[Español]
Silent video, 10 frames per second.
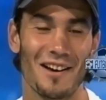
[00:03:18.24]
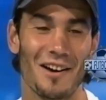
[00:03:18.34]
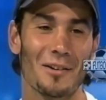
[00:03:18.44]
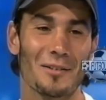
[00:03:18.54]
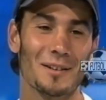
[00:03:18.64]

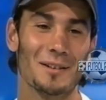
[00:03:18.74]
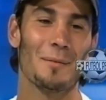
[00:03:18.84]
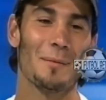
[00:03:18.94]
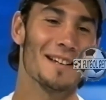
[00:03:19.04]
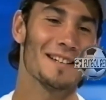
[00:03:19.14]
No,
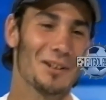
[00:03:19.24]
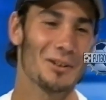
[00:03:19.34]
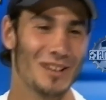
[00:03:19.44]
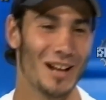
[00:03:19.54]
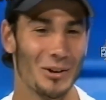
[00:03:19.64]
te,
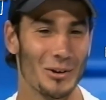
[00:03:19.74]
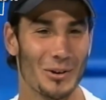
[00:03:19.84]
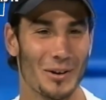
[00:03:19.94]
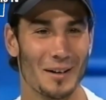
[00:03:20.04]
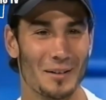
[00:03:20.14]
aparecen cosas
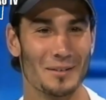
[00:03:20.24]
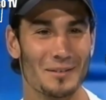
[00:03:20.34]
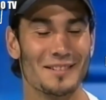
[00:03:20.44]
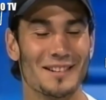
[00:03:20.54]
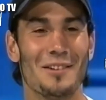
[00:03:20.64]
locas.
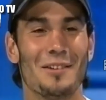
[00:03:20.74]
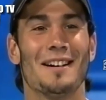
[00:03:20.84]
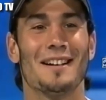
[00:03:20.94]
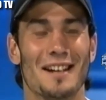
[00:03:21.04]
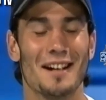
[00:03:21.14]

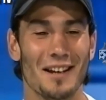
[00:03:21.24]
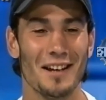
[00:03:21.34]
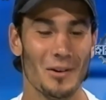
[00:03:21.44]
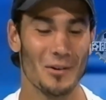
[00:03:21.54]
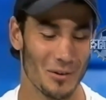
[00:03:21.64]
Estaba
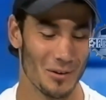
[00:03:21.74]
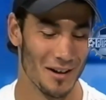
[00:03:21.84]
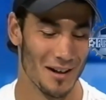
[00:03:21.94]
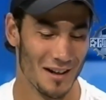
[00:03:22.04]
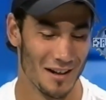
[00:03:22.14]

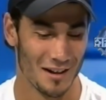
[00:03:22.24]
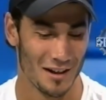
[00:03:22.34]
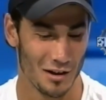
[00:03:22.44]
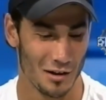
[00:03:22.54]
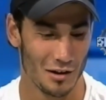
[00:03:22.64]
tranquilo
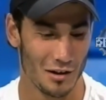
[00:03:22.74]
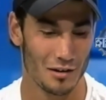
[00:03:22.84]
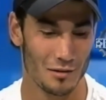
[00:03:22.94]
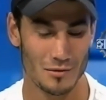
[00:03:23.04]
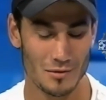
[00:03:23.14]

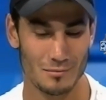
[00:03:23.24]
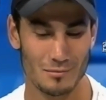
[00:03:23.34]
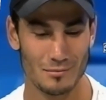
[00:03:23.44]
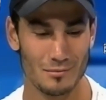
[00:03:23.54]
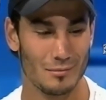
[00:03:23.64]
y
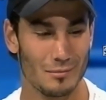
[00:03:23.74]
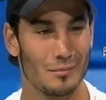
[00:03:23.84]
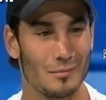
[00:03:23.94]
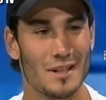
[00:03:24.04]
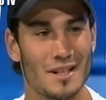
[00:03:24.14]

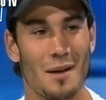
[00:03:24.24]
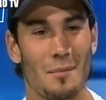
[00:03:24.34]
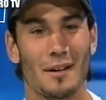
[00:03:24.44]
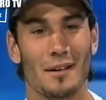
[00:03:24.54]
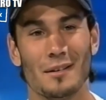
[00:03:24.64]
me
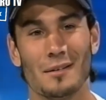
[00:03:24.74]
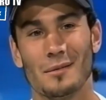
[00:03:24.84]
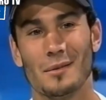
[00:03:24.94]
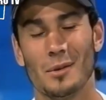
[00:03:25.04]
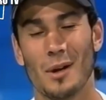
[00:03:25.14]
llaman
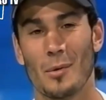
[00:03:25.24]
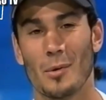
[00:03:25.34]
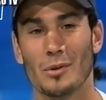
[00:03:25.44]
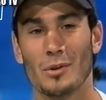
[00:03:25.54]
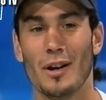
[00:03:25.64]
de una
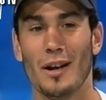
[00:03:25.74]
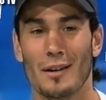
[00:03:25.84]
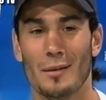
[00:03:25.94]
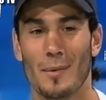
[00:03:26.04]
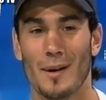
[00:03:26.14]

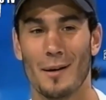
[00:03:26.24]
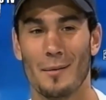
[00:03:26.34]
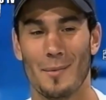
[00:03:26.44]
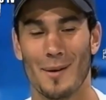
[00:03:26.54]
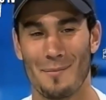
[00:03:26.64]
productora
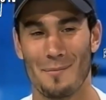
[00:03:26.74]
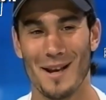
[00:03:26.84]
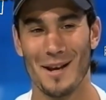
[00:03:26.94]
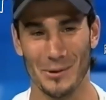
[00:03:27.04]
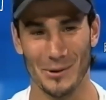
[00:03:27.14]
para,
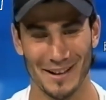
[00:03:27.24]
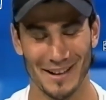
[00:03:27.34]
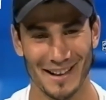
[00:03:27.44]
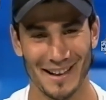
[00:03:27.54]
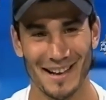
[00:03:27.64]

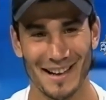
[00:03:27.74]
Playboy,